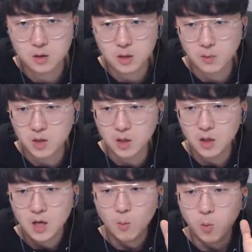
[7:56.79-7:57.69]
그렇다면은
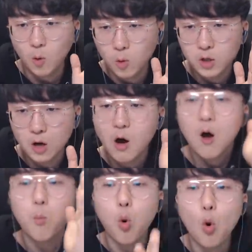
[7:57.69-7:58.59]
오히려
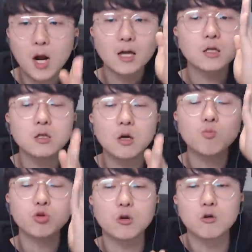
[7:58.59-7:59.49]
보라 승천
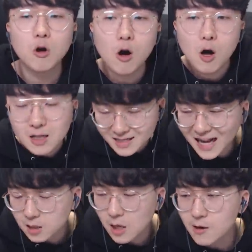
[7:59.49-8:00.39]

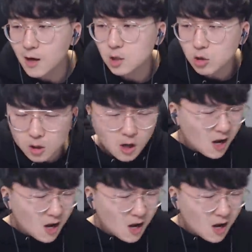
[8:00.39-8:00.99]
부적으로딱 때려가지고